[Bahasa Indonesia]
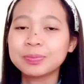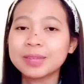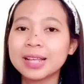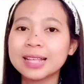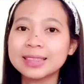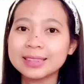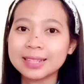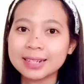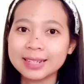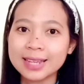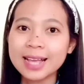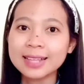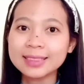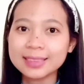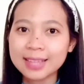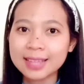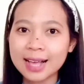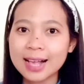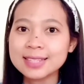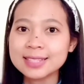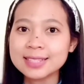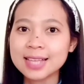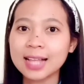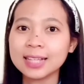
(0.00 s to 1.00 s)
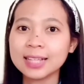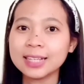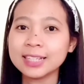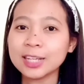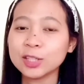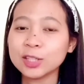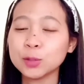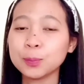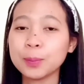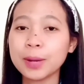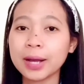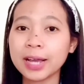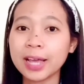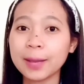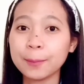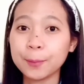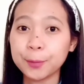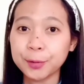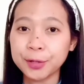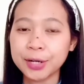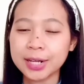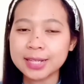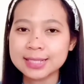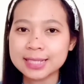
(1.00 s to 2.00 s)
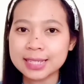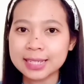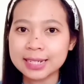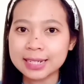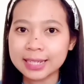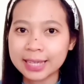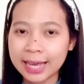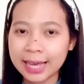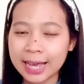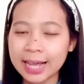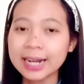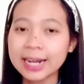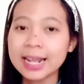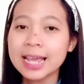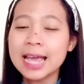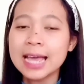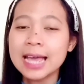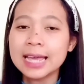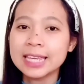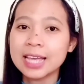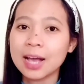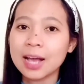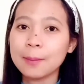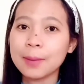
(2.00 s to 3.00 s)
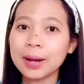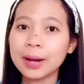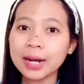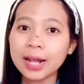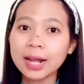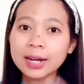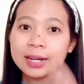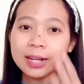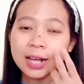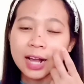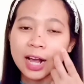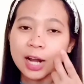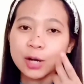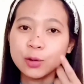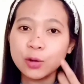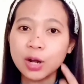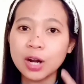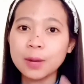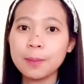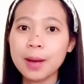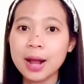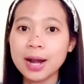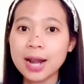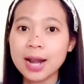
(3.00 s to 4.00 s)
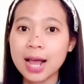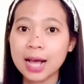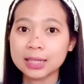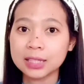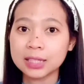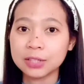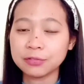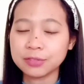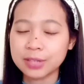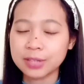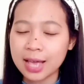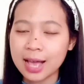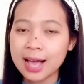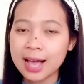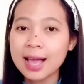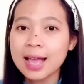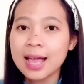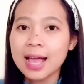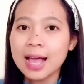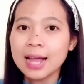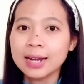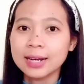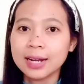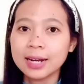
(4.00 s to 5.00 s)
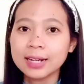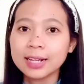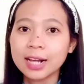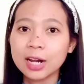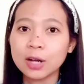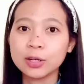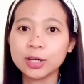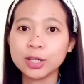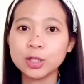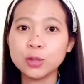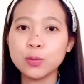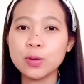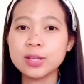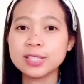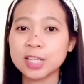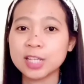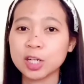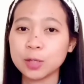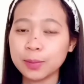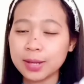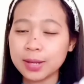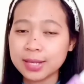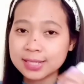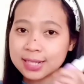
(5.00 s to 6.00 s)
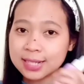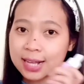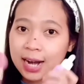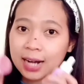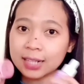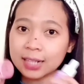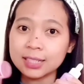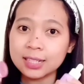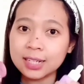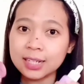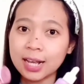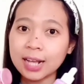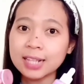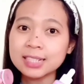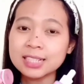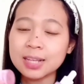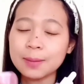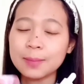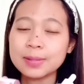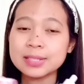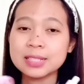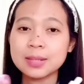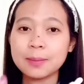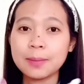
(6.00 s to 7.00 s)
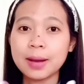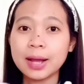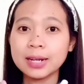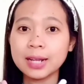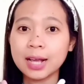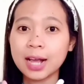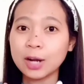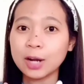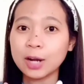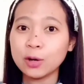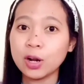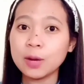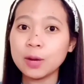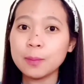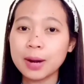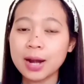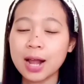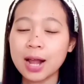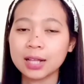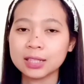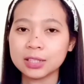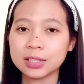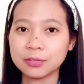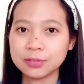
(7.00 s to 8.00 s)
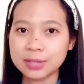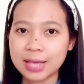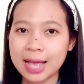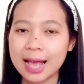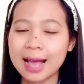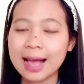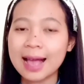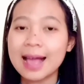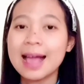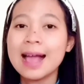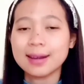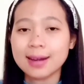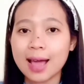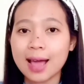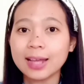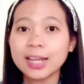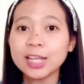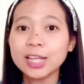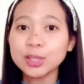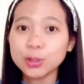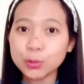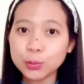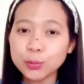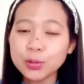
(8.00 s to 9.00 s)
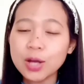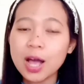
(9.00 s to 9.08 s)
Ternyata saat kita tuh pakai produk skincare yang mana ada kandungan bahan aktifnya dan kalau kedua serumnya sekarang ini kan sama-sama ada kandungan bahan aktifnya. Nah itu